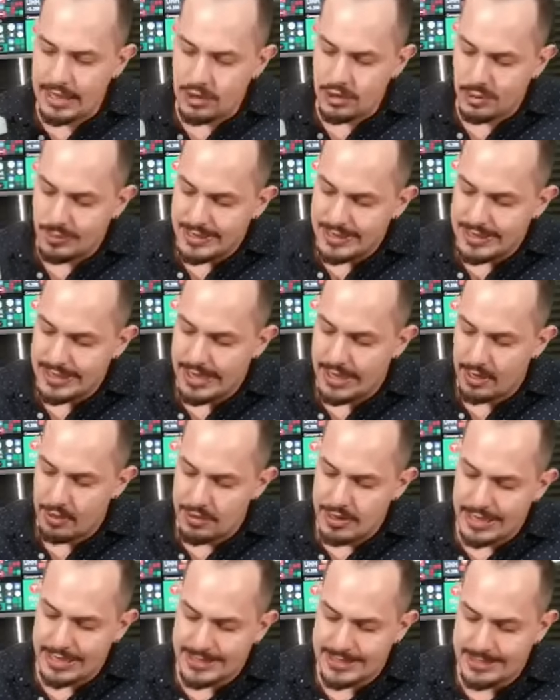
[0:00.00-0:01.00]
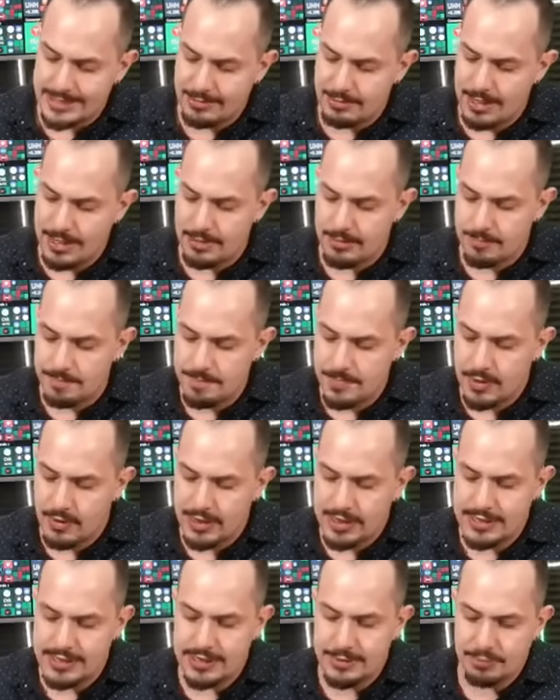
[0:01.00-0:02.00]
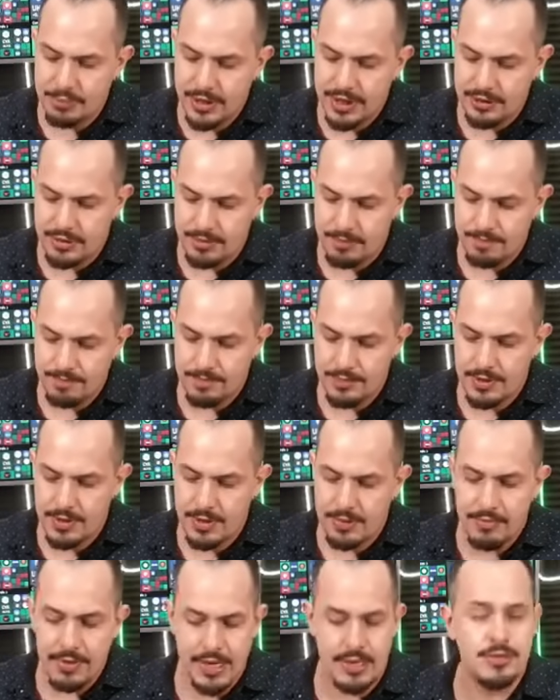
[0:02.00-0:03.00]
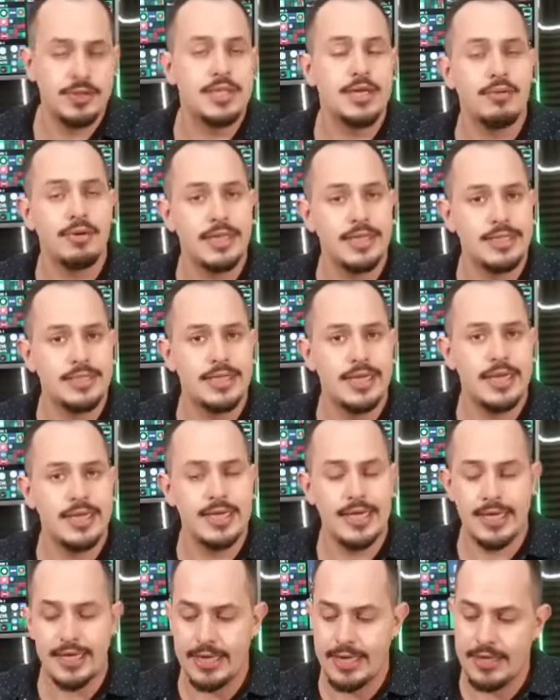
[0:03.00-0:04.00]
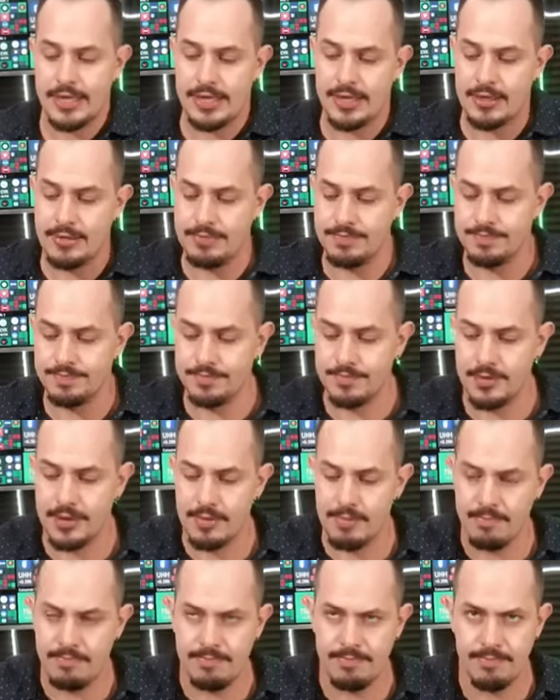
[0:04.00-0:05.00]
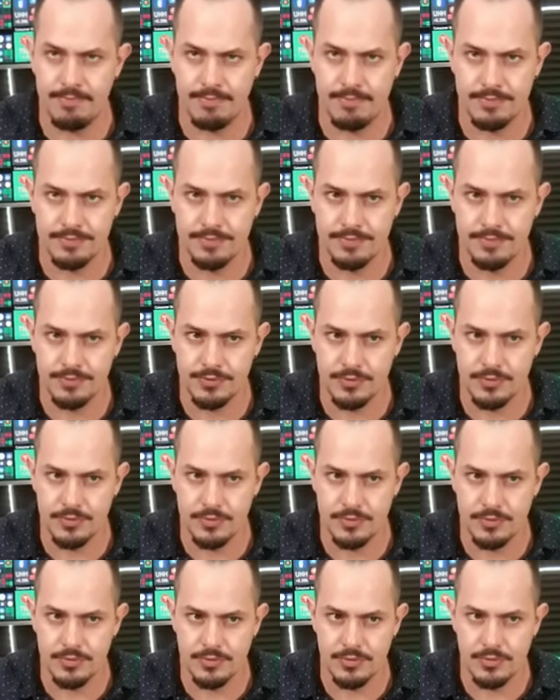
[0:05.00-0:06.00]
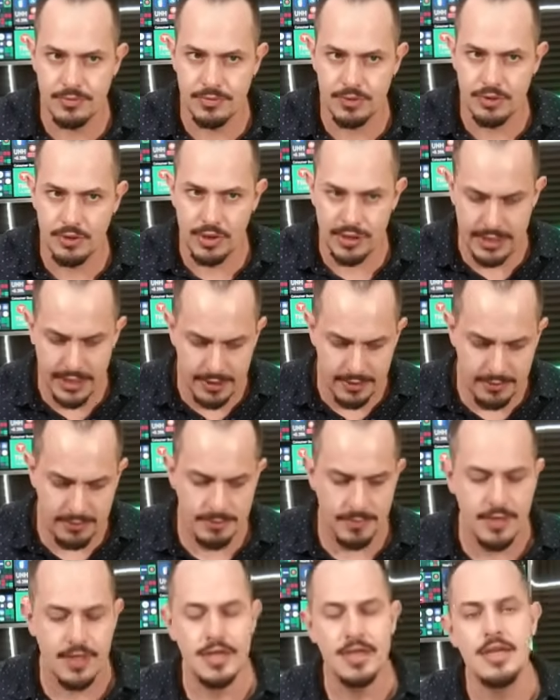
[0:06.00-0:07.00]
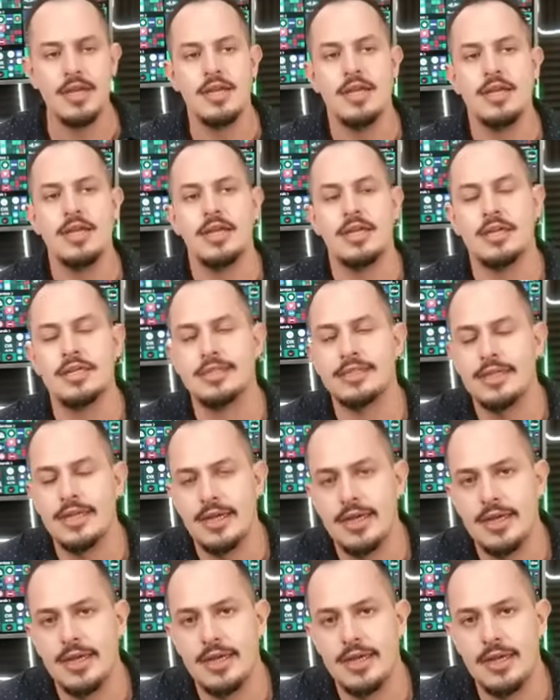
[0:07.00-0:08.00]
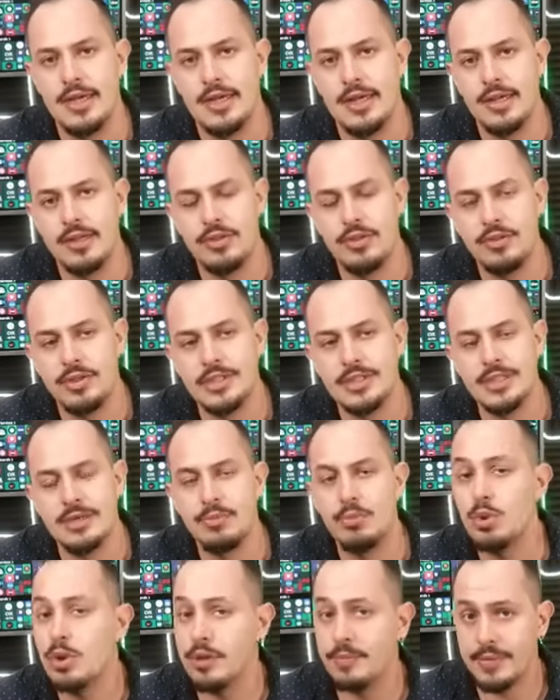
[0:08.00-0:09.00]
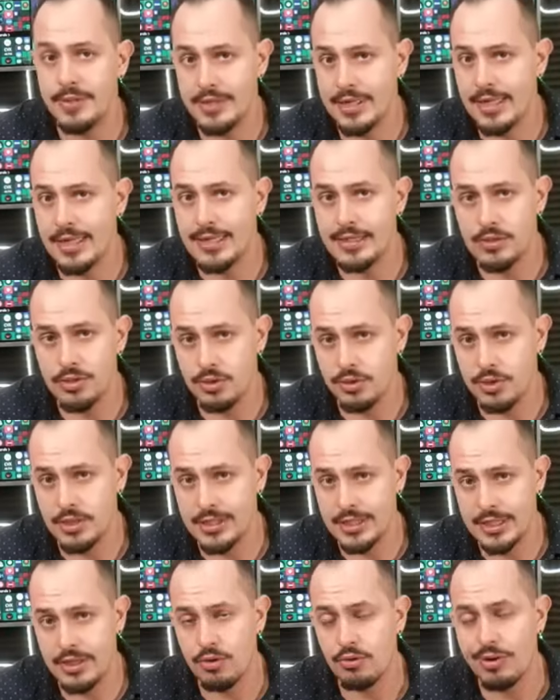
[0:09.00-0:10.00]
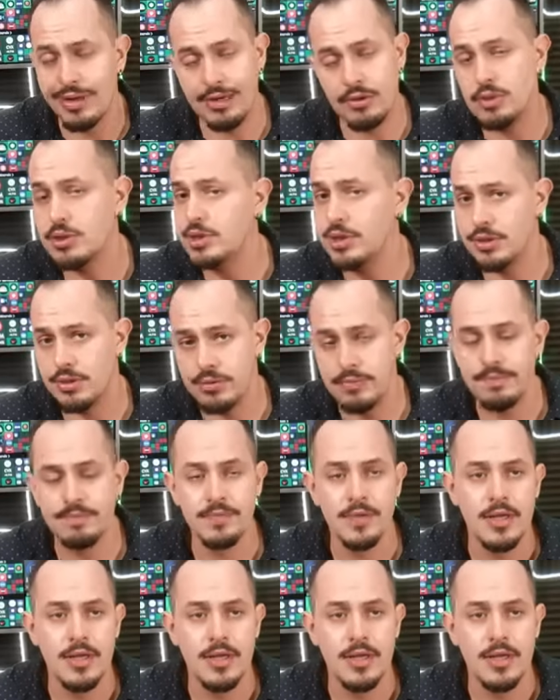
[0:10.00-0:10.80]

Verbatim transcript: Tú vas a decir, a dónde qué estás hablando? ¿Cuál es ese puerto? Bueno, si te acuerdas, allá en mm, Yucatán, está donde está Vulcan Materials, donde se creó un ecocidio,